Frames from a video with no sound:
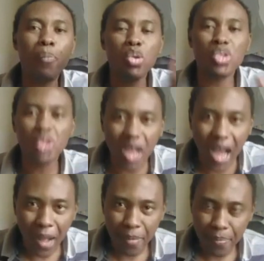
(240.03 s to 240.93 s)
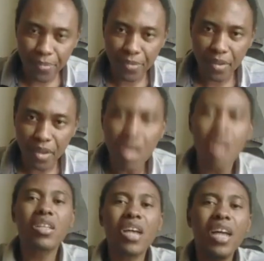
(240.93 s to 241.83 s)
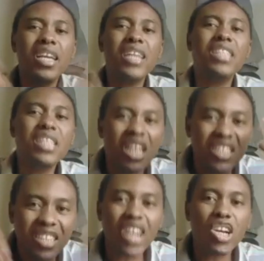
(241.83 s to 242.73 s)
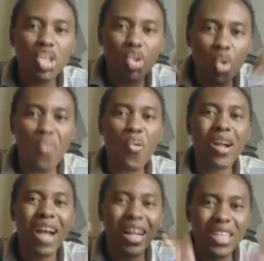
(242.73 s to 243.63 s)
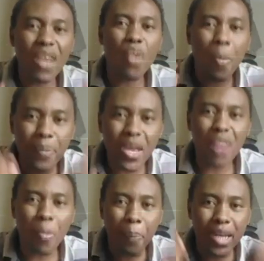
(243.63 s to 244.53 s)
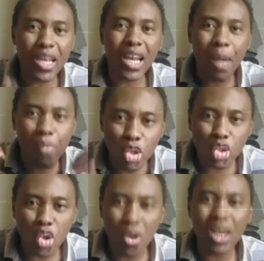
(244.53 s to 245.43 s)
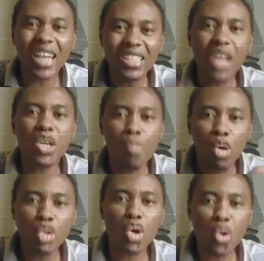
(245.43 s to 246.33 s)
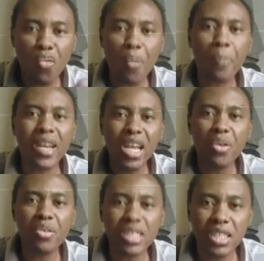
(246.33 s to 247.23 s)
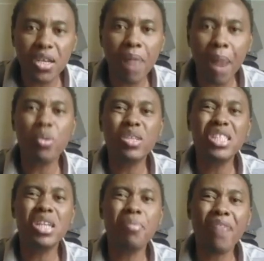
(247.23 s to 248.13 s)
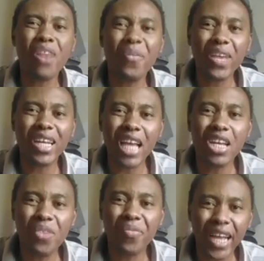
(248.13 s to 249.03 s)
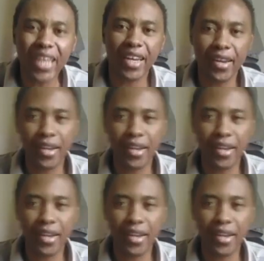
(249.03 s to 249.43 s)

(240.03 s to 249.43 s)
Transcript: pour cela. Que de dire que chaque jour, vous gâtez vos pieds, vous prenez la moto, l'argent de moto que vous prenez inutilement pour dire je m'en vais faire des neuvaines.